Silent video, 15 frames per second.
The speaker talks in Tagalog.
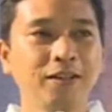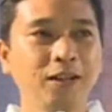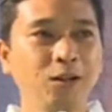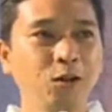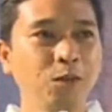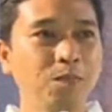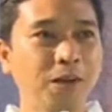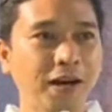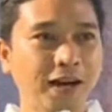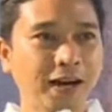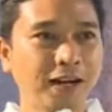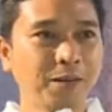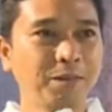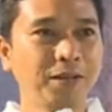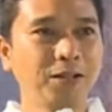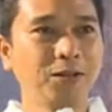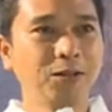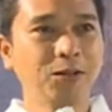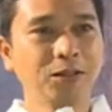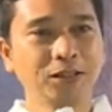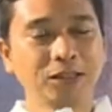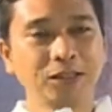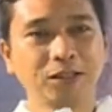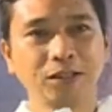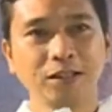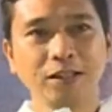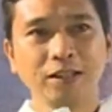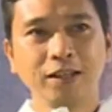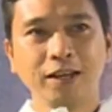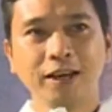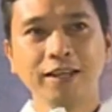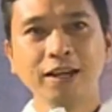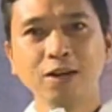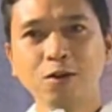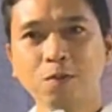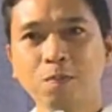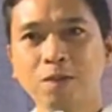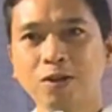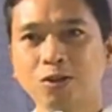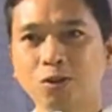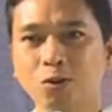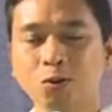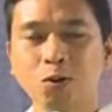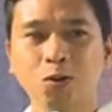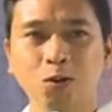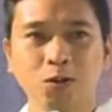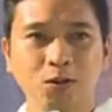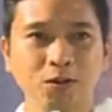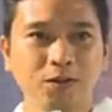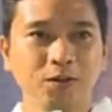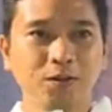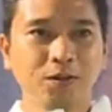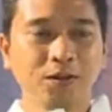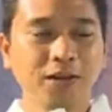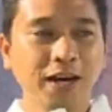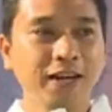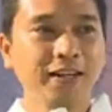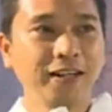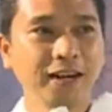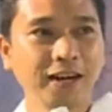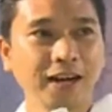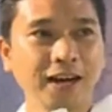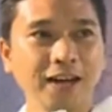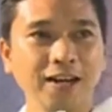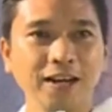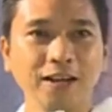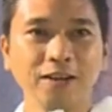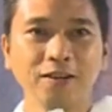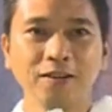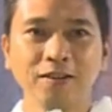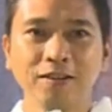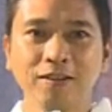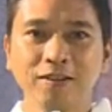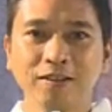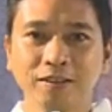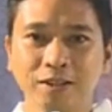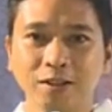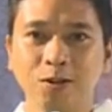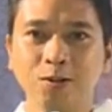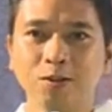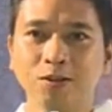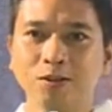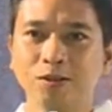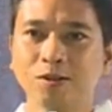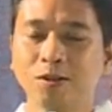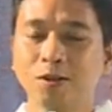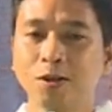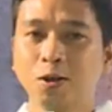Ito yung pangarap ng Diyos. Kanya yung pagsugo ay nagagaling sa Diyos.